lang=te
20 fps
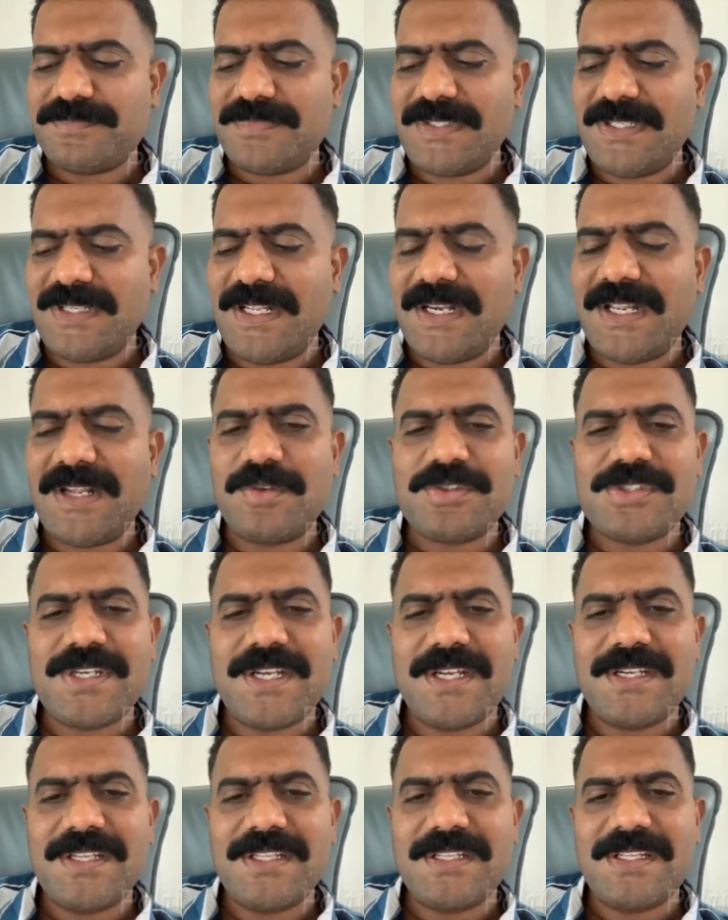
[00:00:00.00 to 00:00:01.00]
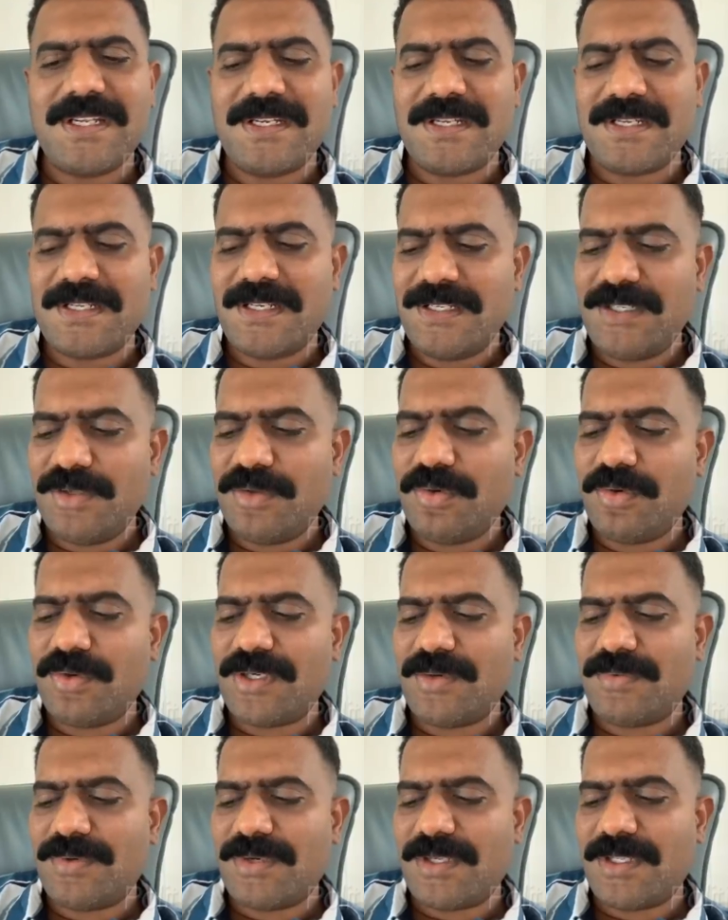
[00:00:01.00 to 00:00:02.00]
అలా వచ్చినాయంటే దాని వెనకాల ఏదో ఒకటి
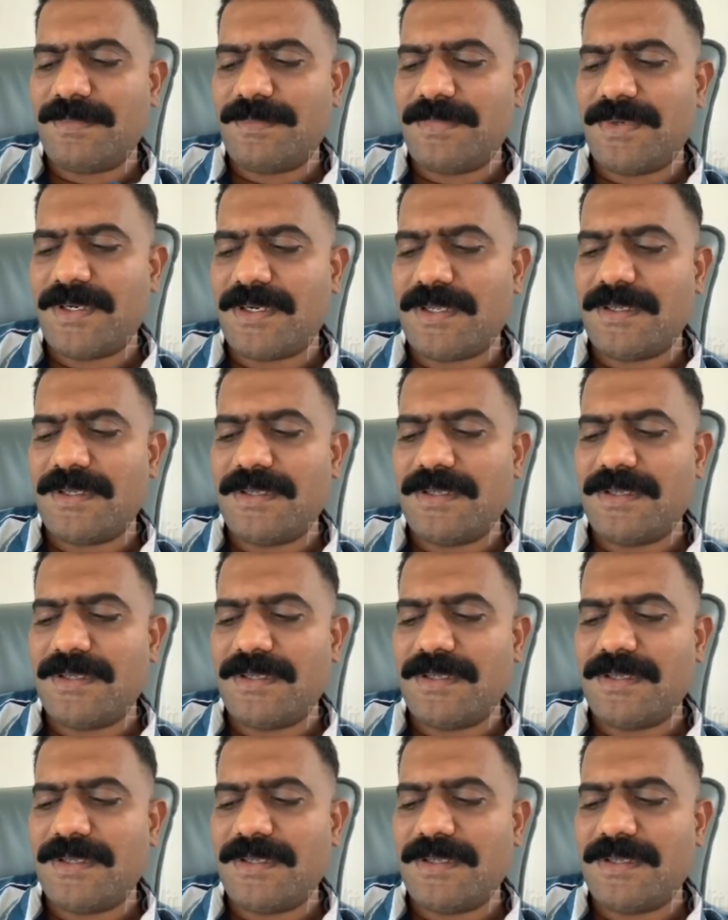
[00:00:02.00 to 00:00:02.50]
ఉంటుంది అనమాట